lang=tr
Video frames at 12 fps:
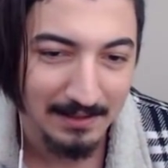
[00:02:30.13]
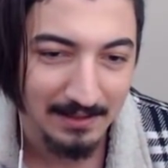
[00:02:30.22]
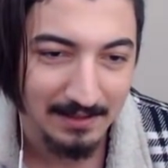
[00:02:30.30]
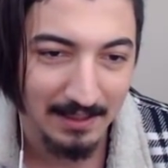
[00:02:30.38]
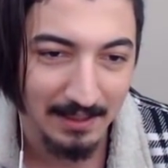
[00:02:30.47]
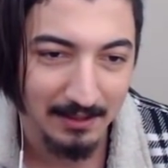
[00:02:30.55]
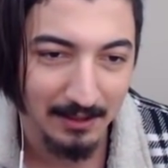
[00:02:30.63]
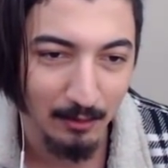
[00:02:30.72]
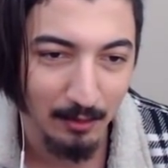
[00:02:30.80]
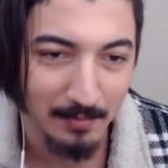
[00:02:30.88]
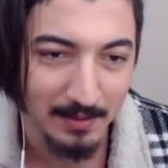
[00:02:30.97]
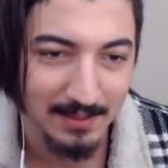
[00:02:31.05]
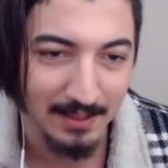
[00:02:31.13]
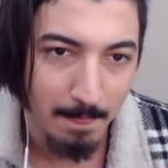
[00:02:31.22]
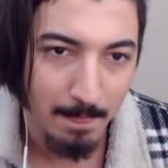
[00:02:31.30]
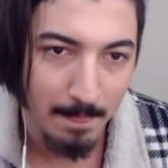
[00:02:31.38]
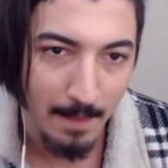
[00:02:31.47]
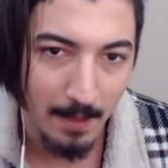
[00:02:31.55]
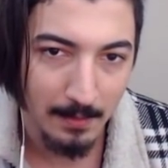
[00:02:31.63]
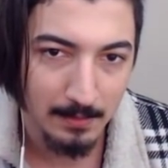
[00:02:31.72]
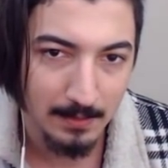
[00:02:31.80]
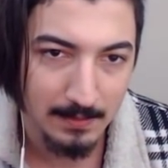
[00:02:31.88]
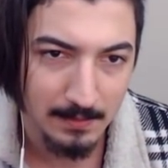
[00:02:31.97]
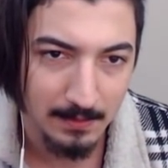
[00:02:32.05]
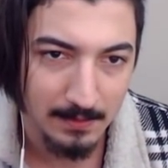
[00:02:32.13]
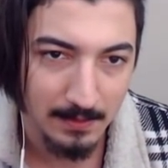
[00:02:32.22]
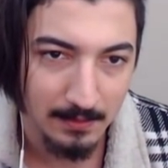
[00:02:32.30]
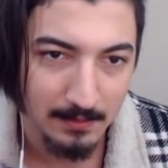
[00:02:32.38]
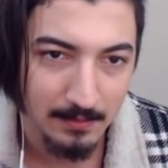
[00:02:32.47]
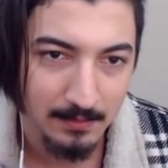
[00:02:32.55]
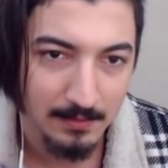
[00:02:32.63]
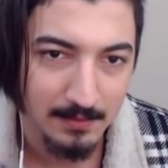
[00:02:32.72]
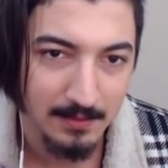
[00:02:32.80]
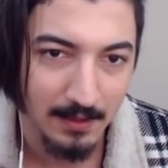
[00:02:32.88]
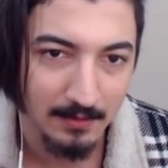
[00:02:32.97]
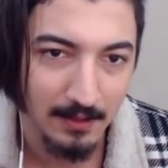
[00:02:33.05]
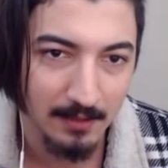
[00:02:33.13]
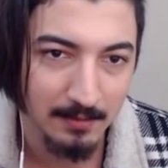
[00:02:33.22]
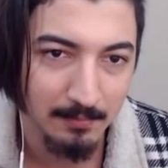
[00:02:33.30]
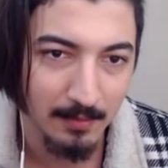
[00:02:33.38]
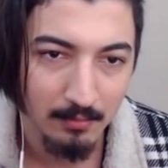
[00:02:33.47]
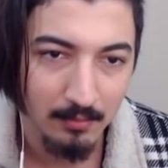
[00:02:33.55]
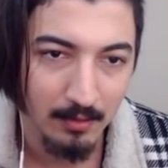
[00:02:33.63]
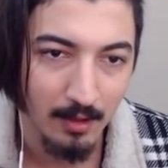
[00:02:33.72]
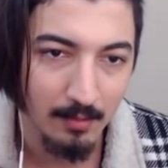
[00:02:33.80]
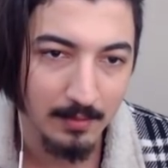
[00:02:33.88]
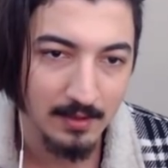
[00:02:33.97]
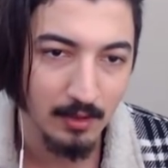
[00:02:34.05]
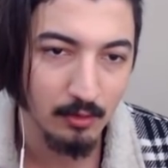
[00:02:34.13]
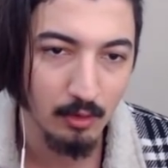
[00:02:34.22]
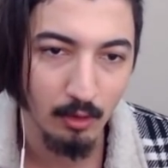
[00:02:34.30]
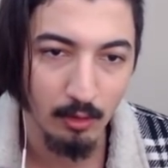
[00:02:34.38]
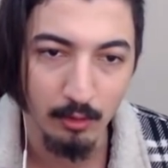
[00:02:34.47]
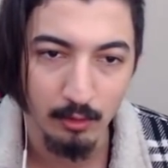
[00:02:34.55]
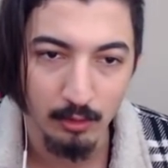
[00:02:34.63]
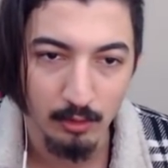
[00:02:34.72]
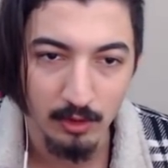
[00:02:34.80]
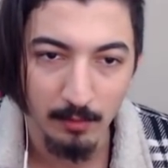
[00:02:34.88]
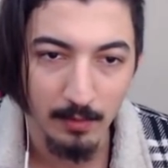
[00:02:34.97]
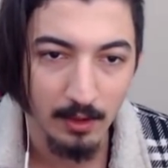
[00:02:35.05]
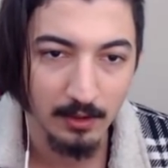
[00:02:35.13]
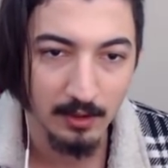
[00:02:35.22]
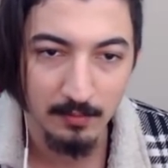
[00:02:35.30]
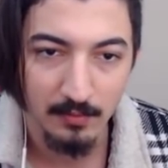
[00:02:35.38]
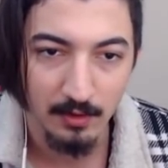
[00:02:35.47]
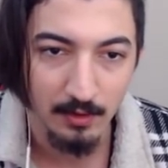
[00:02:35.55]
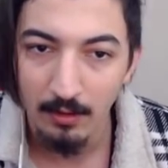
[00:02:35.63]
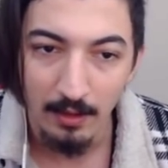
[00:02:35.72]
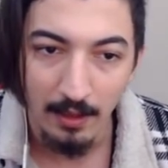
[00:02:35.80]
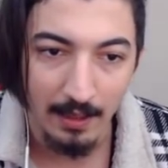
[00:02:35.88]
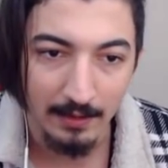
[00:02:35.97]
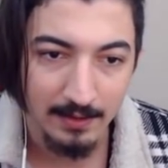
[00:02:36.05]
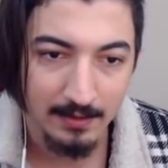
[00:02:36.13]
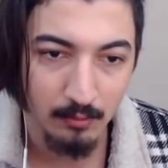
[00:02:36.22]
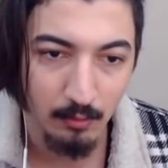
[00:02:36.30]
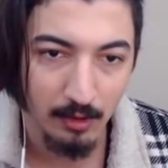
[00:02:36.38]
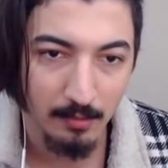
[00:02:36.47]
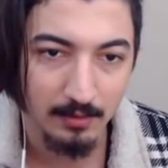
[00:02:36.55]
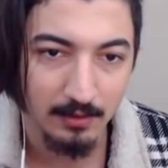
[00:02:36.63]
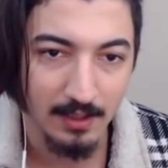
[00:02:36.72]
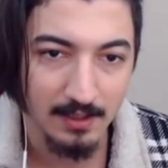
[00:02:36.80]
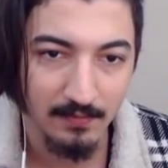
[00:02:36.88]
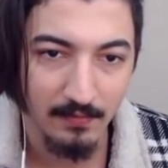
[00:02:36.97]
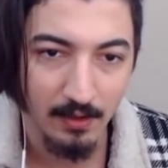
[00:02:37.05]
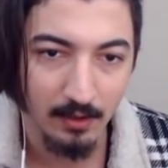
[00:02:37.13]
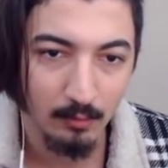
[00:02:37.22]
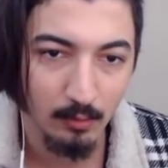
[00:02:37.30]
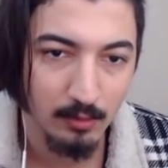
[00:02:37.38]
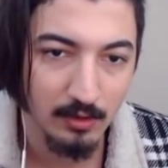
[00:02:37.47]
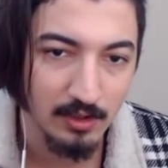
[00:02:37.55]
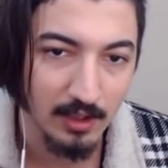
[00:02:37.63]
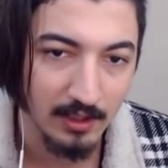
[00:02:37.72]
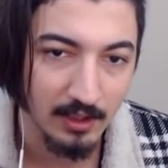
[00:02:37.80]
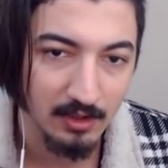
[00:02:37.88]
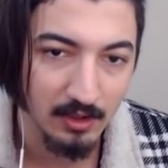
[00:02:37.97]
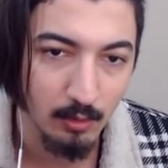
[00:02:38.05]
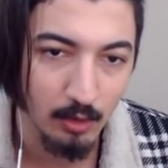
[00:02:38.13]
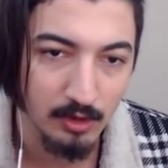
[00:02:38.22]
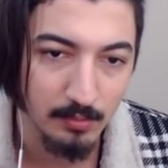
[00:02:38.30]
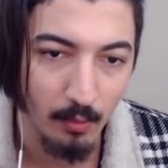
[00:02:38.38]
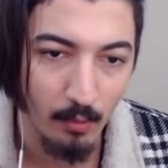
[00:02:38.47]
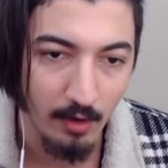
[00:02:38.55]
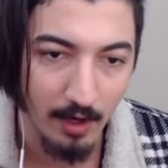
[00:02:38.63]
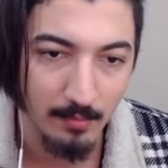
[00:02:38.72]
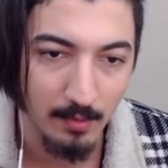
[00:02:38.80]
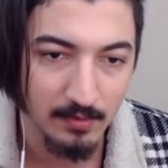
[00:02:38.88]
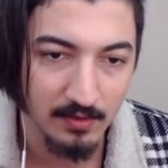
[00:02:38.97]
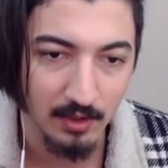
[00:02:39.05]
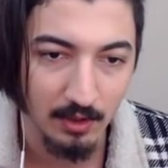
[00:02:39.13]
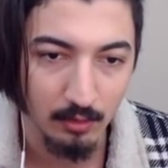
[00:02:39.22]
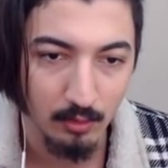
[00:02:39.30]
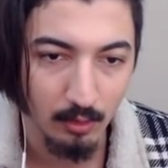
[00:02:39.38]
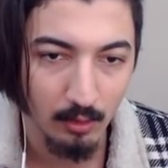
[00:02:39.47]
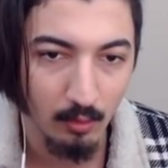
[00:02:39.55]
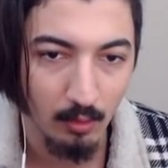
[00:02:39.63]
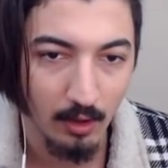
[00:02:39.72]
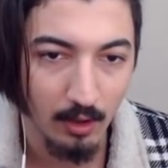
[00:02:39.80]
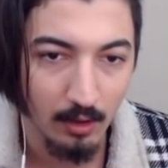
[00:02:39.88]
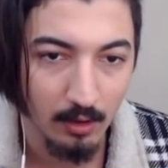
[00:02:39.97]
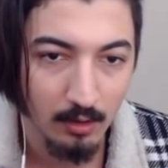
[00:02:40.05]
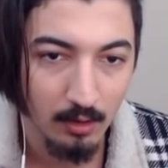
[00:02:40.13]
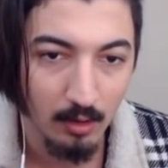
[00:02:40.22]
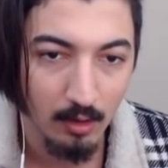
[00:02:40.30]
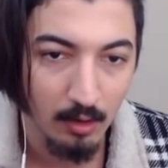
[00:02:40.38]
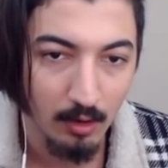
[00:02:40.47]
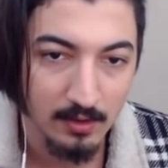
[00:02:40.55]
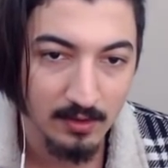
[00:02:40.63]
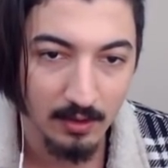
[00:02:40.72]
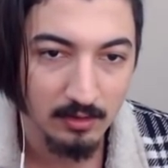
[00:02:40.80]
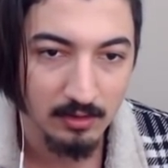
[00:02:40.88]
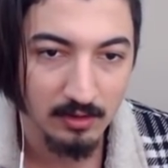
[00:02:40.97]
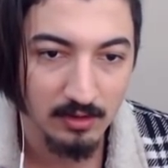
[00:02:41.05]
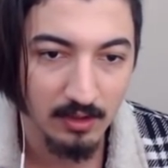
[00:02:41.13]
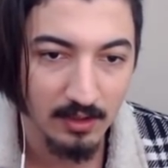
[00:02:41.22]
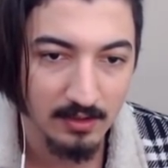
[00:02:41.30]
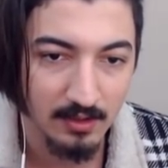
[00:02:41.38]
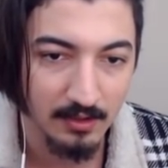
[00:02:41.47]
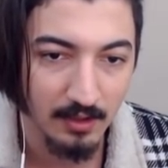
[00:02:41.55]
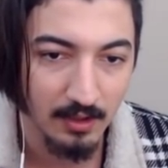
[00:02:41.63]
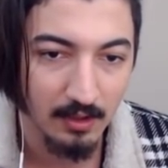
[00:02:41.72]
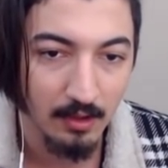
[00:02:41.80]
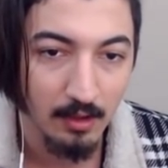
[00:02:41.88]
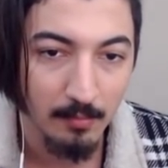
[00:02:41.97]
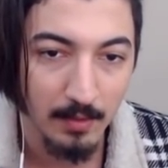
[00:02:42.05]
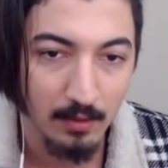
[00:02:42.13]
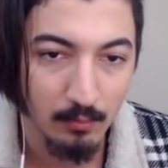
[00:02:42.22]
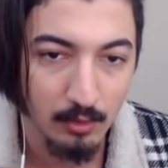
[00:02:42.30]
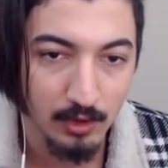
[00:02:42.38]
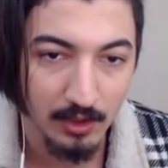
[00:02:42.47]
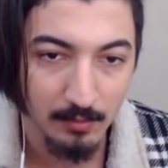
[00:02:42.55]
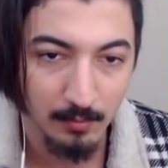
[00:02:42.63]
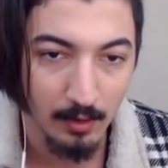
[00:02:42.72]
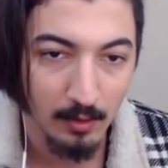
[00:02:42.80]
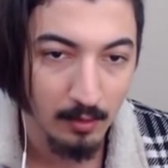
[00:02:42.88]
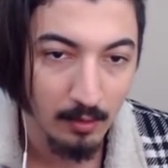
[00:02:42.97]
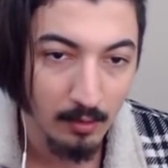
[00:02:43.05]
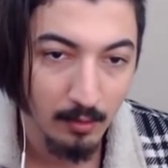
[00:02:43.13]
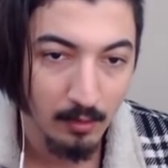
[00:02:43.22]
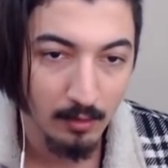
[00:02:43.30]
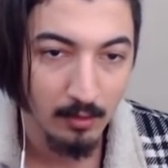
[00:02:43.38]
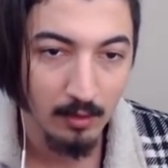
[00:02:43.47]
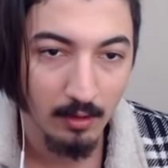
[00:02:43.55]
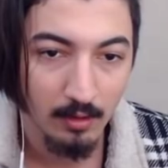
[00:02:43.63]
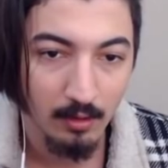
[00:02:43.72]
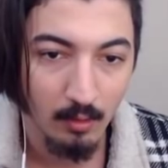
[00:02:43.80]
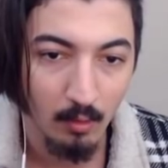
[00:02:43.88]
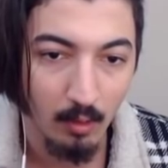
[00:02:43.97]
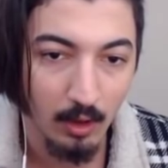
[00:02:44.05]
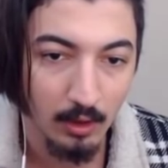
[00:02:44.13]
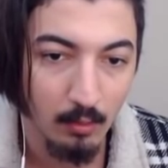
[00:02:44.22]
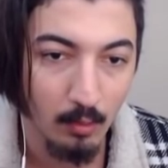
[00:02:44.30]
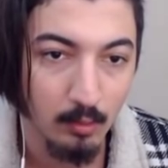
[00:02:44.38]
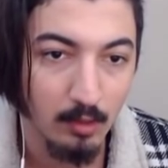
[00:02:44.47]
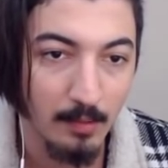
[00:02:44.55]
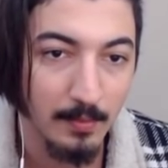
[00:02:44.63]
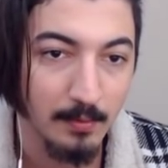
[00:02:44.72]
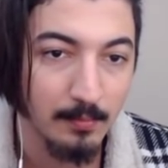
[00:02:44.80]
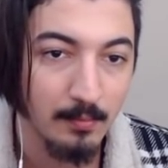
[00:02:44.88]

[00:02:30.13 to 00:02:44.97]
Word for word: Hasan geliyorum Hasan. Neredesin Hasan? Saklandın mı? Tamam Hasan şöyle oynuyorsun sen ben anladım seni. Herkesin oynama tarzı farklı olduğu için arkadaşlar ilk önce bir öğrenmemiz gerekiyor. Oha. Hasan hızlı Hasan ya. Beni vuracak şimdi. Allah. Oha lan öldüremedim.